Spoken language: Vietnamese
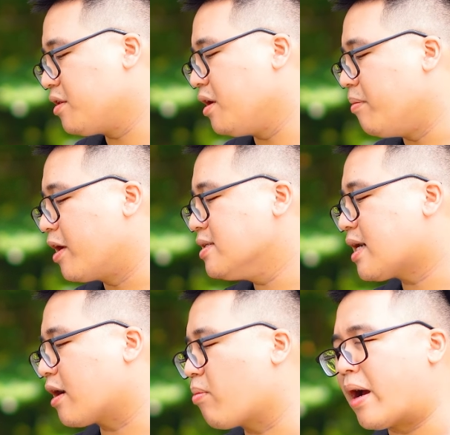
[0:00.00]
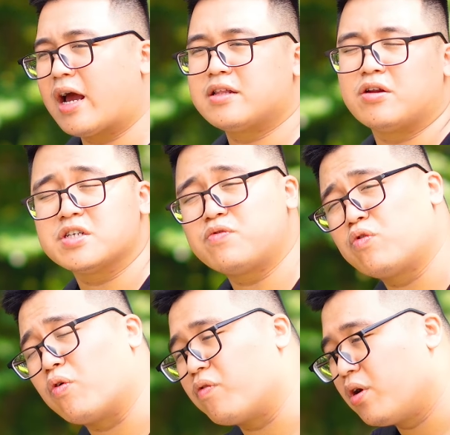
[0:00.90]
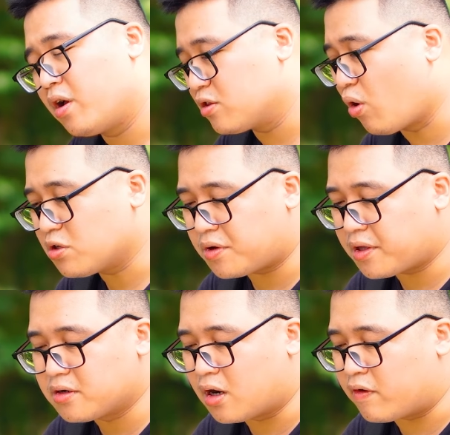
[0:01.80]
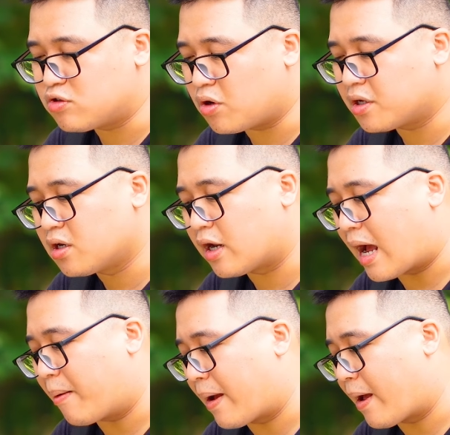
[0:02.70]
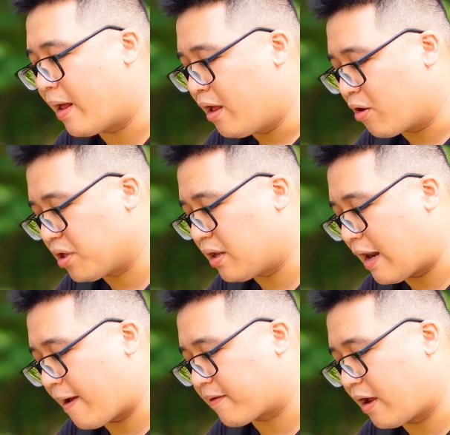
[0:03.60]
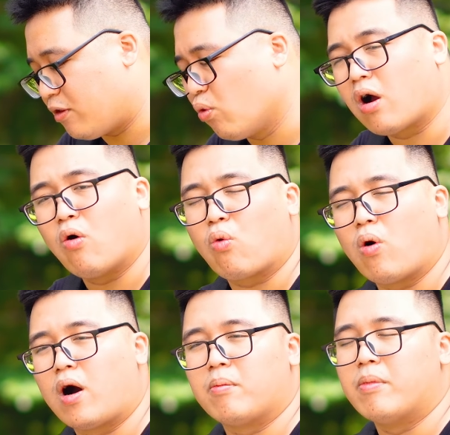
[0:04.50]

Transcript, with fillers: Thì mình nghĩ rằng con máy này thì nó sẽ phục vụ tốt cho những người, ví dụ là những người nào mà có thể là cái nhu cầu của